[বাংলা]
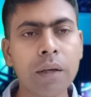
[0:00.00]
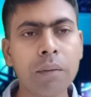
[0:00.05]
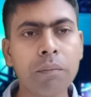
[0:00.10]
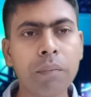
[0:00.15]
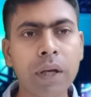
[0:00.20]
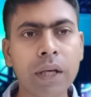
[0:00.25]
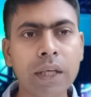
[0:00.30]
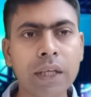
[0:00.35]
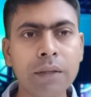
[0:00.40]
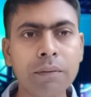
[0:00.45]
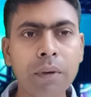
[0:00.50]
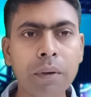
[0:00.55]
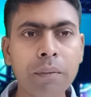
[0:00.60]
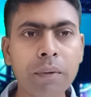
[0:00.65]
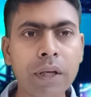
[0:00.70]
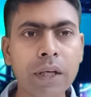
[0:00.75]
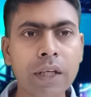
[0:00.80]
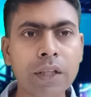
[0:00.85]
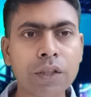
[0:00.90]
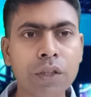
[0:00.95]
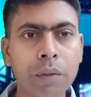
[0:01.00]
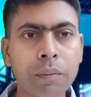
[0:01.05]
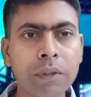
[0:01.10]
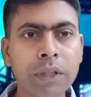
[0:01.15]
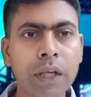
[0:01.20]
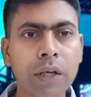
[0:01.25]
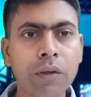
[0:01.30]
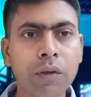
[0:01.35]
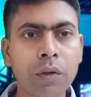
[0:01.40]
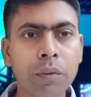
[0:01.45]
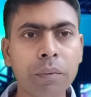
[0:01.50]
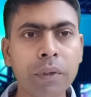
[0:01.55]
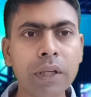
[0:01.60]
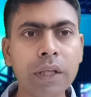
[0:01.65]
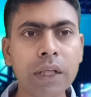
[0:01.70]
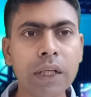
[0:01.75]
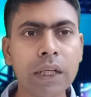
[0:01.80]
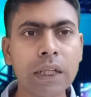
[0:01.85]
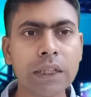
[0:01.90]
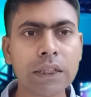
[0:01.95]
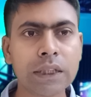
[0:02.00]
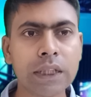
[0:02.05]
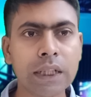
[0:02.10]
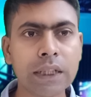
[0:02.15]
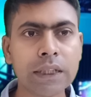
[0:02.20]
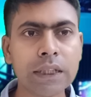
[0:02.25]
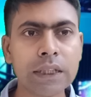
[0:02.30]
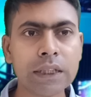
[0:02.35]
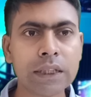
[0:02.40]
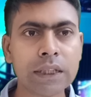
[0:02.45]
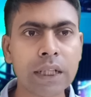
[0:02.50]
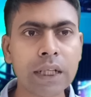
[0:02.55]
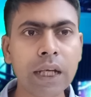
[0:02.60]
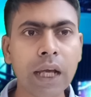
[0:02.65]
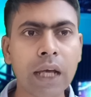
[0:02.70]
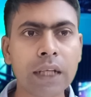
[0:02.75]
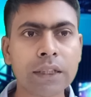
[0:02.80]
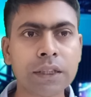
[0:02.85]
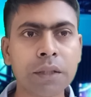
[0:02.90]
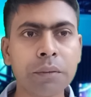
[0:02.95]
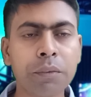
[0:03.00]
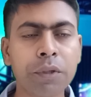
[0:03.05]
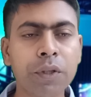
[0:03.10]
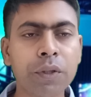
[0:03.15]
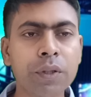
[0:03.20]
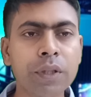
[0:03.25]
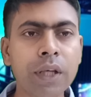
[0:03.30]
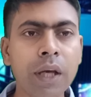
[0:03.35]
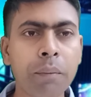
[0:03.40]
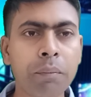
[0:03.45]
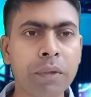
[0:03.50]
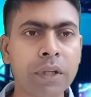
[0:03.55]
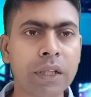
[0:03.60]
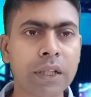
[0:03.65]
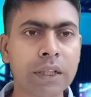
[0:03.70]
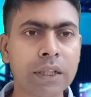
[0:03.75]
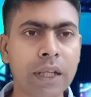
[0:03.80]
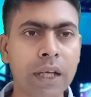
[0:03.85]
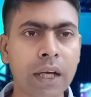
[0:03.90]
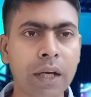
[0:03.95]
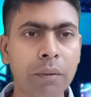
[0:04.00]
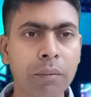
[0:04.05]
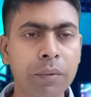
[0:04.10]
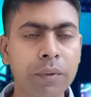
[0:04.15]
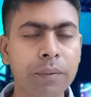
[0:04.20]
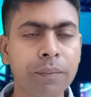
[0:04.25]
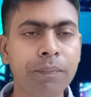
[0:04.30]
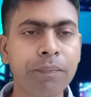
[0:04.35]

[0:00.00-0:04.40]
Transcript: বা কিভাবে এটা সমাধান করবেন সেই জিনিসটাই আজকে ভিডিওতে আপনাদেরকে দেখাবো